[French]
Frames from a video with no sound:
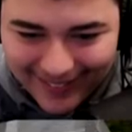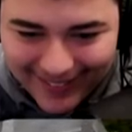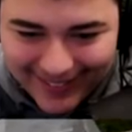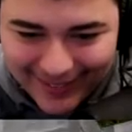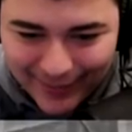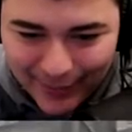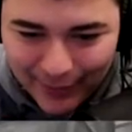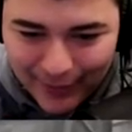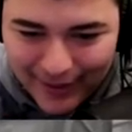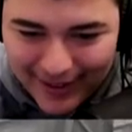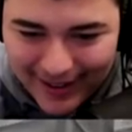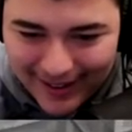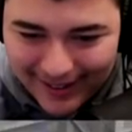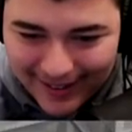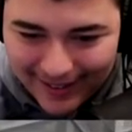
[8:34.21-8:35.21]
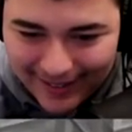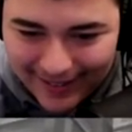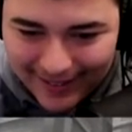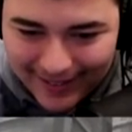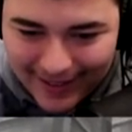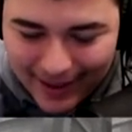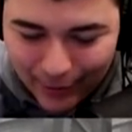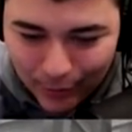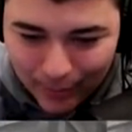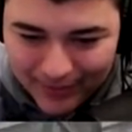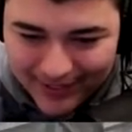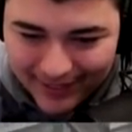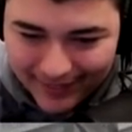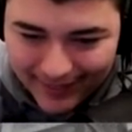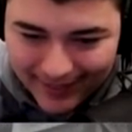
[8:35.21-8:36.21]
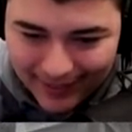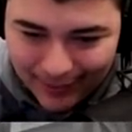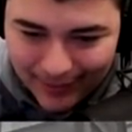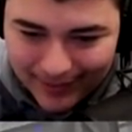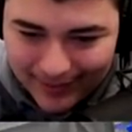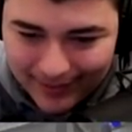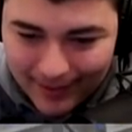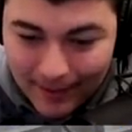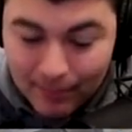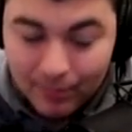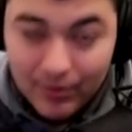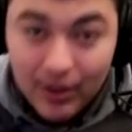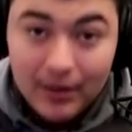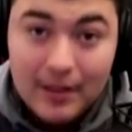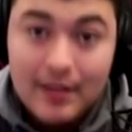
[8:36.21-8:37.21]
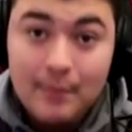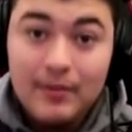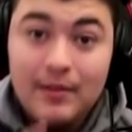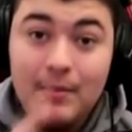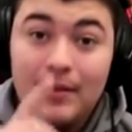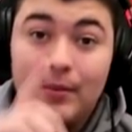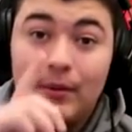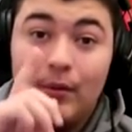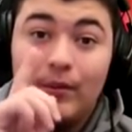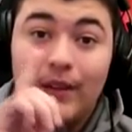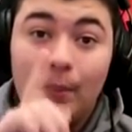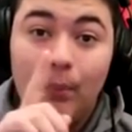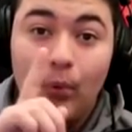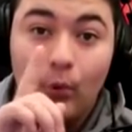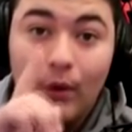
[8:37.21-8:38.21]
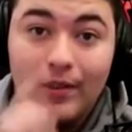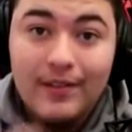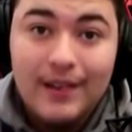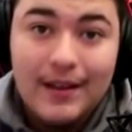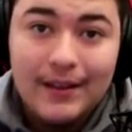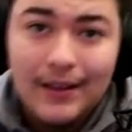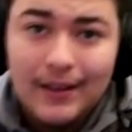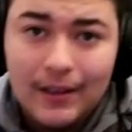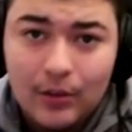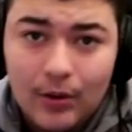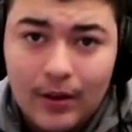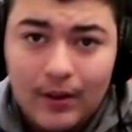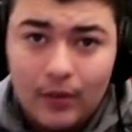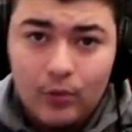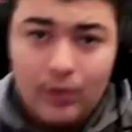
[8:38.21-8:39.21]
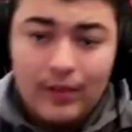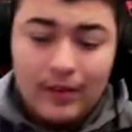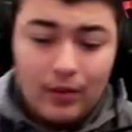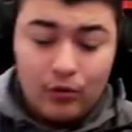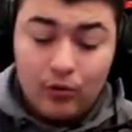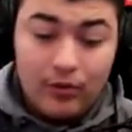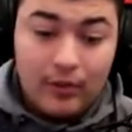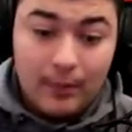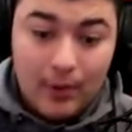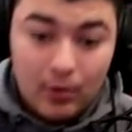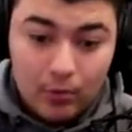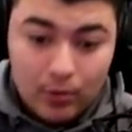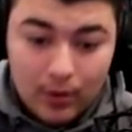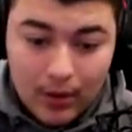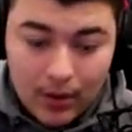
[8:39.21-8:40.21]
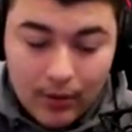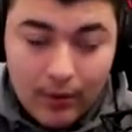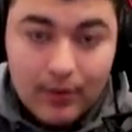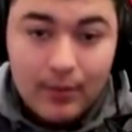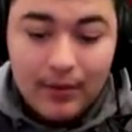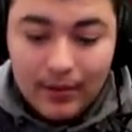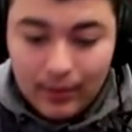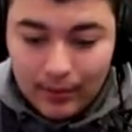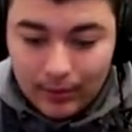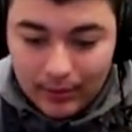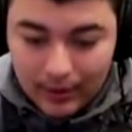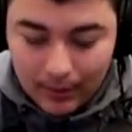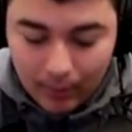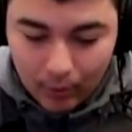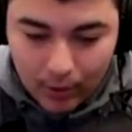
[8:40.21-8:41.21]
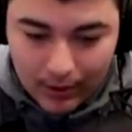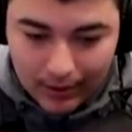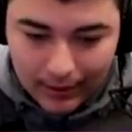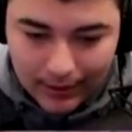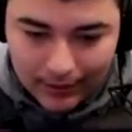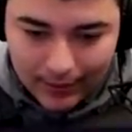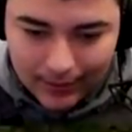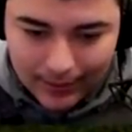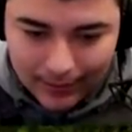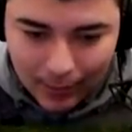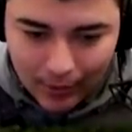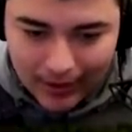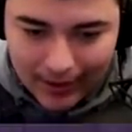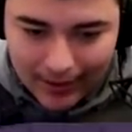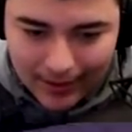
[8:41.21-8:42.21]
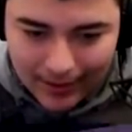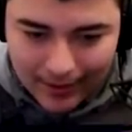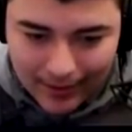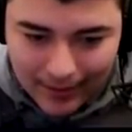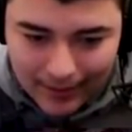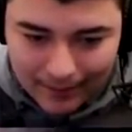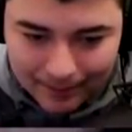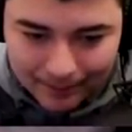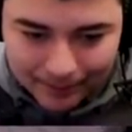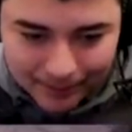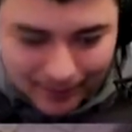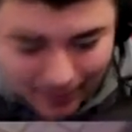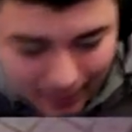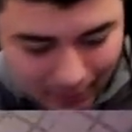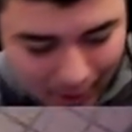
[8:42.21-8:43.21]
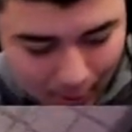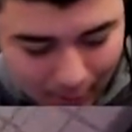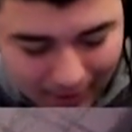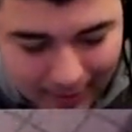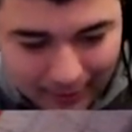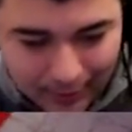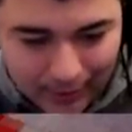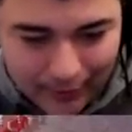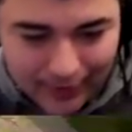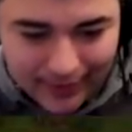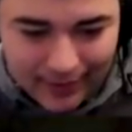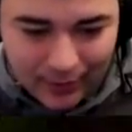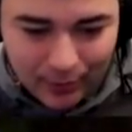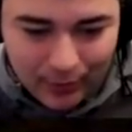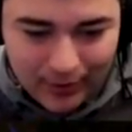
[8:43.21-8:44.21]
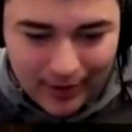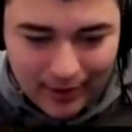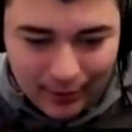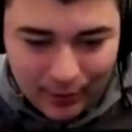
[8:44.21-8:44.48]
Regardez, vous le voyez là, les gars avec son petit 95 sur la tête. mettez-moi commentaire pourquoi est-ce qu'il écrit 95 sur sa tête, je ne sais pas du tout. Mettez-moi ça pourquoi il écrit 95. Ok. Bon les amis, ce qu'on va faire, vous savez